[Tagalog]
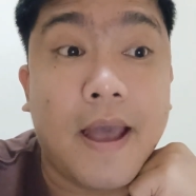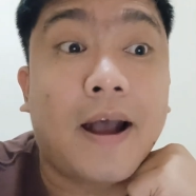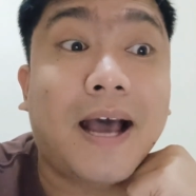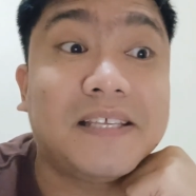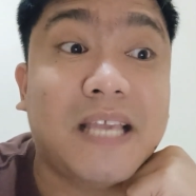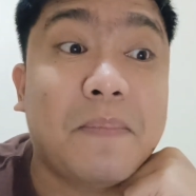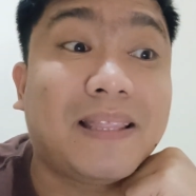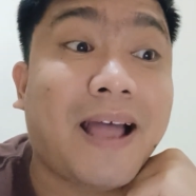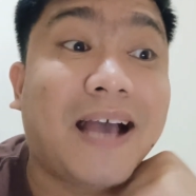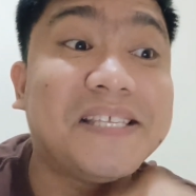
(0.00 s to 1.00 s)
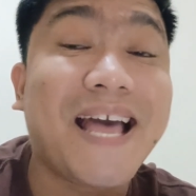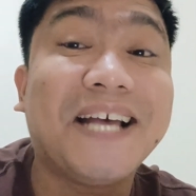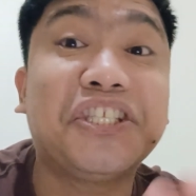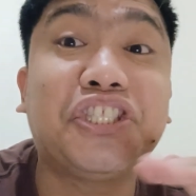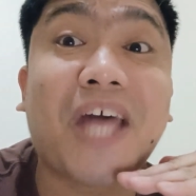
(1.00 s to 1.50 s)
kasi mataas
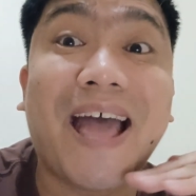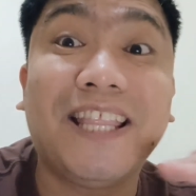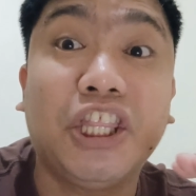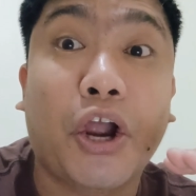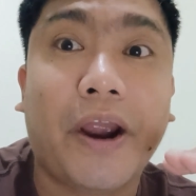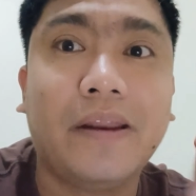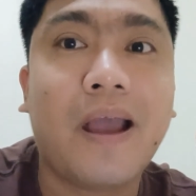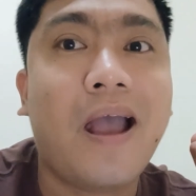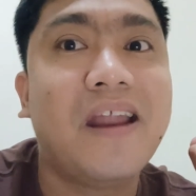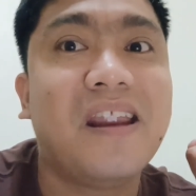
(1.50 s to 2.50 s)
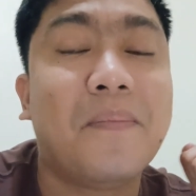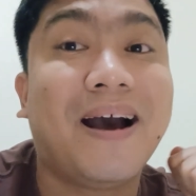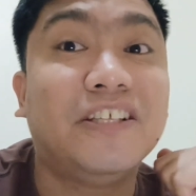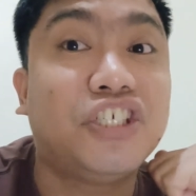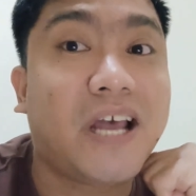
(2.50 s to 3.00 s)
ang standard ng
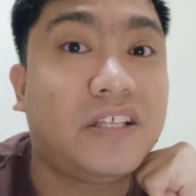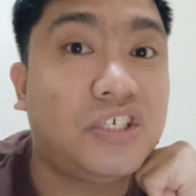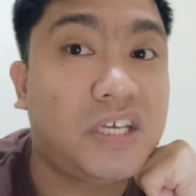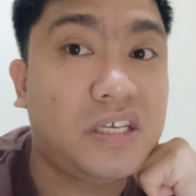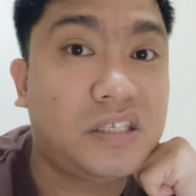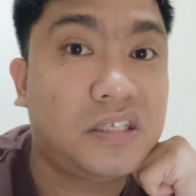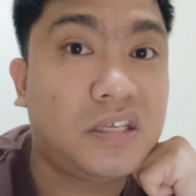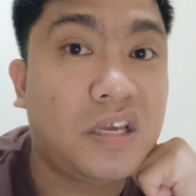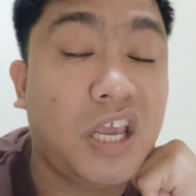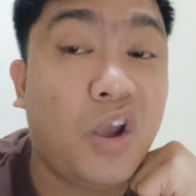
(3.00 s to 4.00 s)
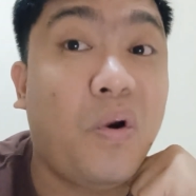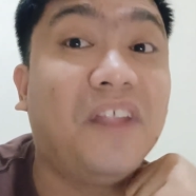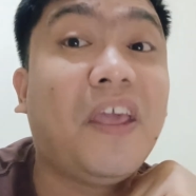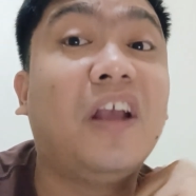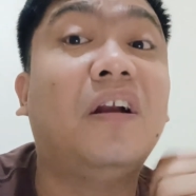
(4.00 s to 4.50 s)
mga judges eh
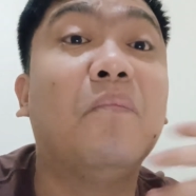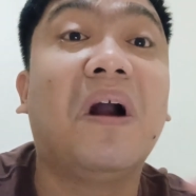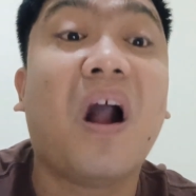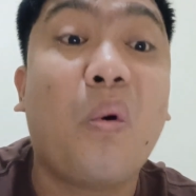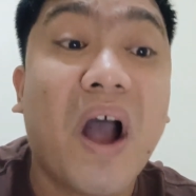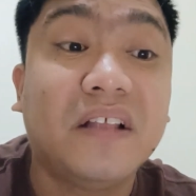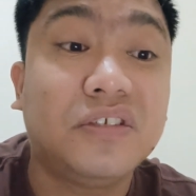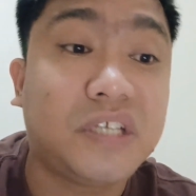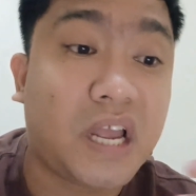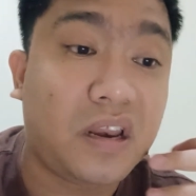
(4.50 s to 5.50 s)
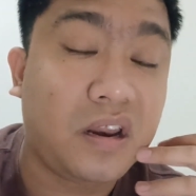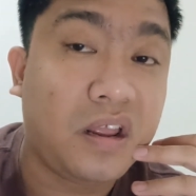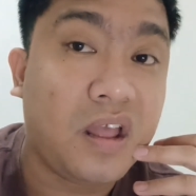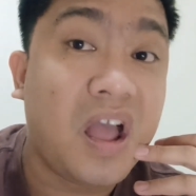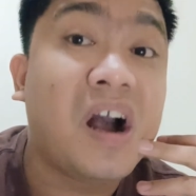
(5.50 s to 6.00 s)
wala tayong magawa dyan.
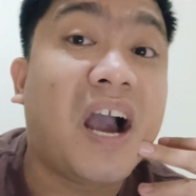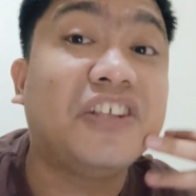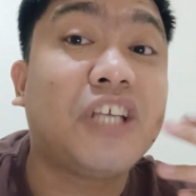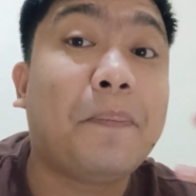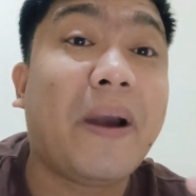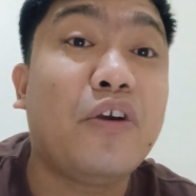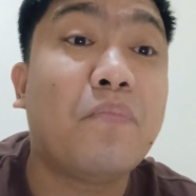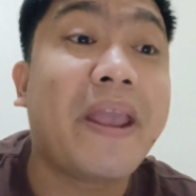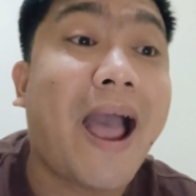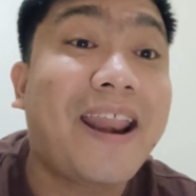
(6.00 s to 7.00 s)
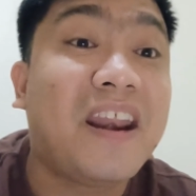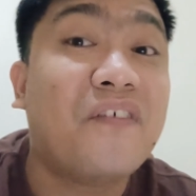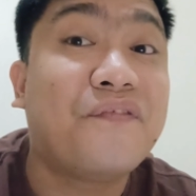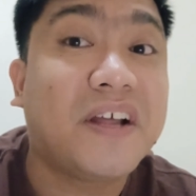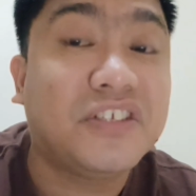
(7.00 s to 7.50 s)
Kahit siya pa yung may-ari ng
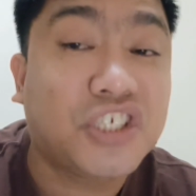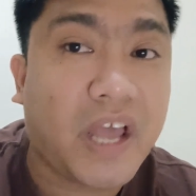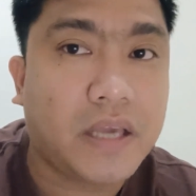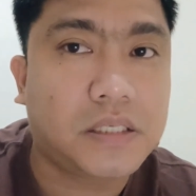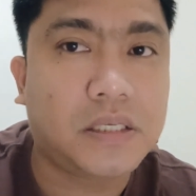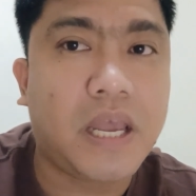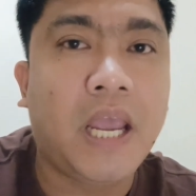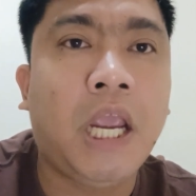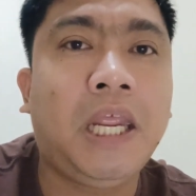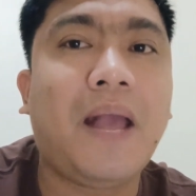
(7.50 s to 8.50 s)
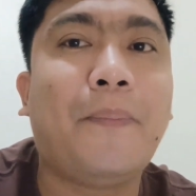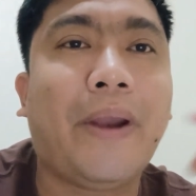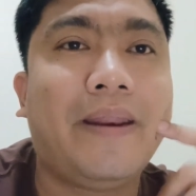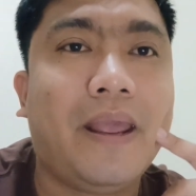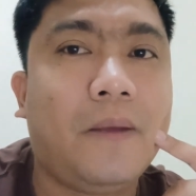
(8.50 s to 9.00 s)
franchise, hindi niya
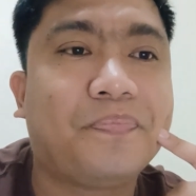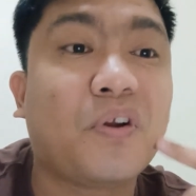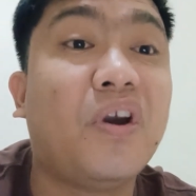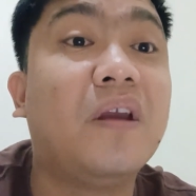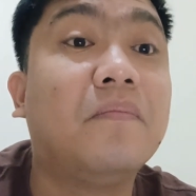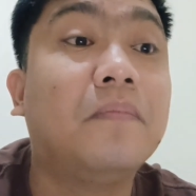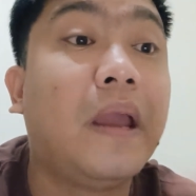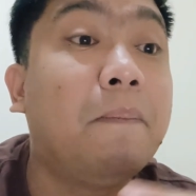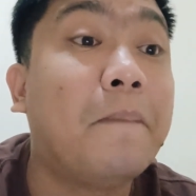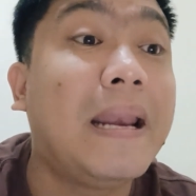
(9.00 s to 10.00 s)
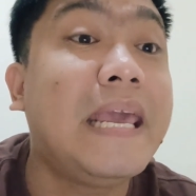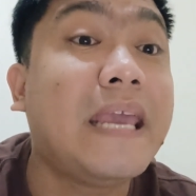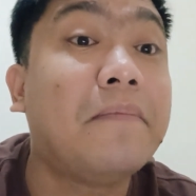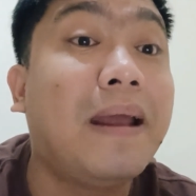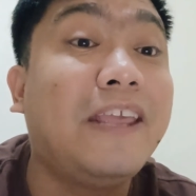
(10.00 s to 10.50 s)
pwedeng, oy, mali
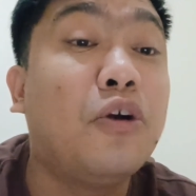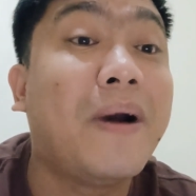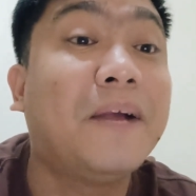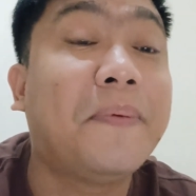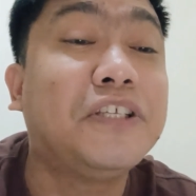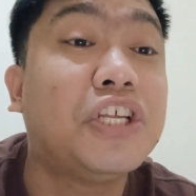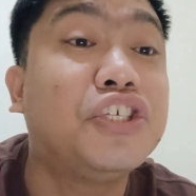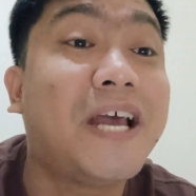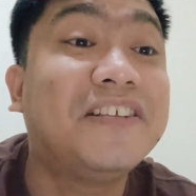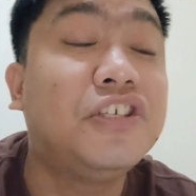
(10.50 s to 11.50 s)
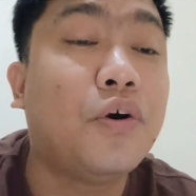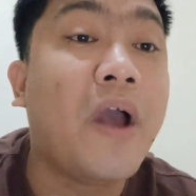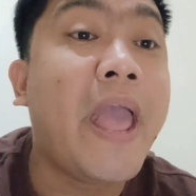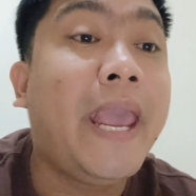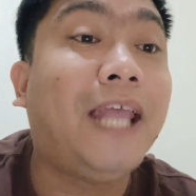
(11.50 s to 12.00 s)
yan, mali yung mga to, judge, judge nyo.
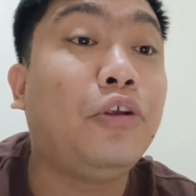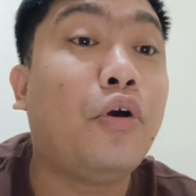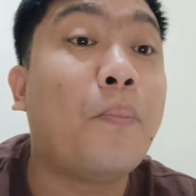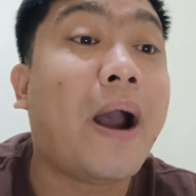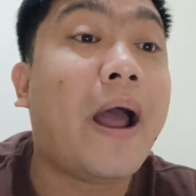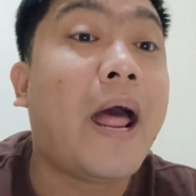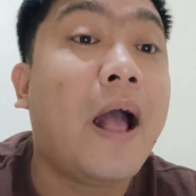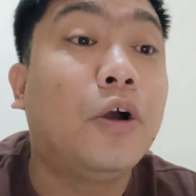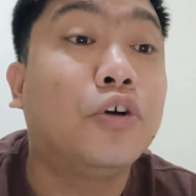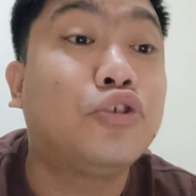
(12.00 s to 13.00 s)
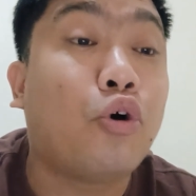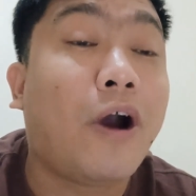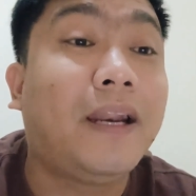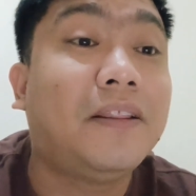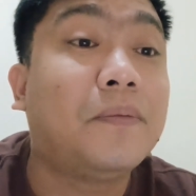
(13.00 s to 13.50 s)
Ito yung mga gusto kong
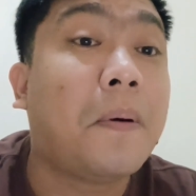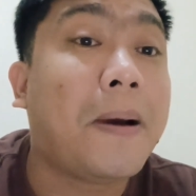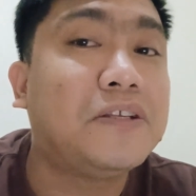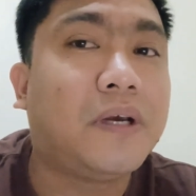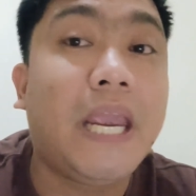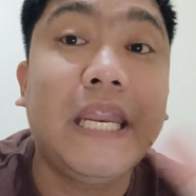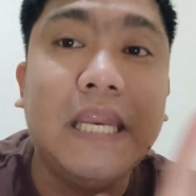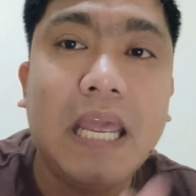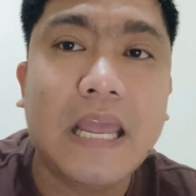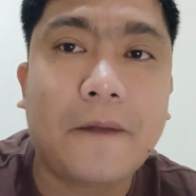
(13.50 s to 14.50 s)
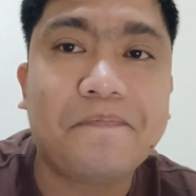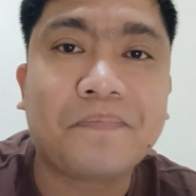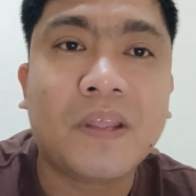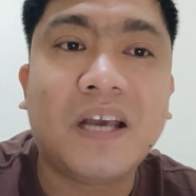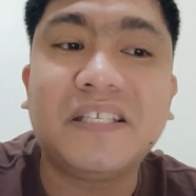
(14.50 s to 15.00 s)
kandidat mapasok. Hindi yan.
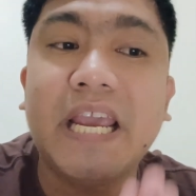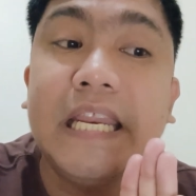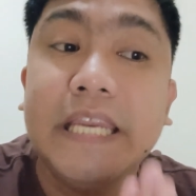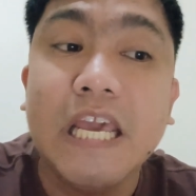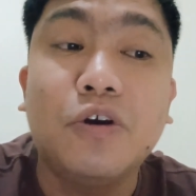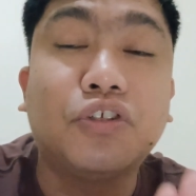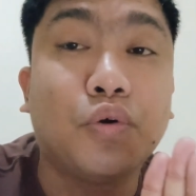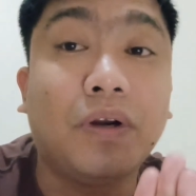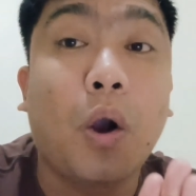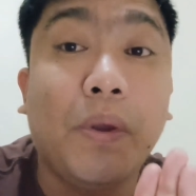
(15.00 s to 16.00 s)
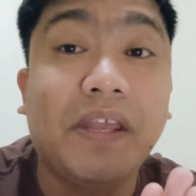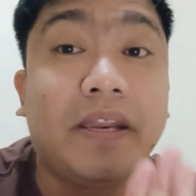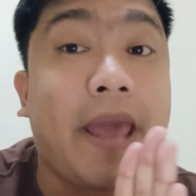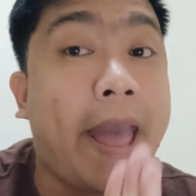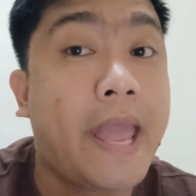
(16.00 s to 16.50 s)
Kasi hindi gustong gawin niya
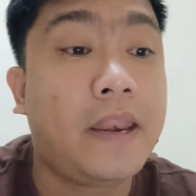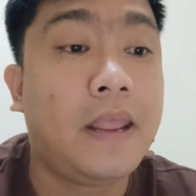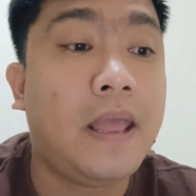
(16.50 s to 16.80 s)
ni Anne.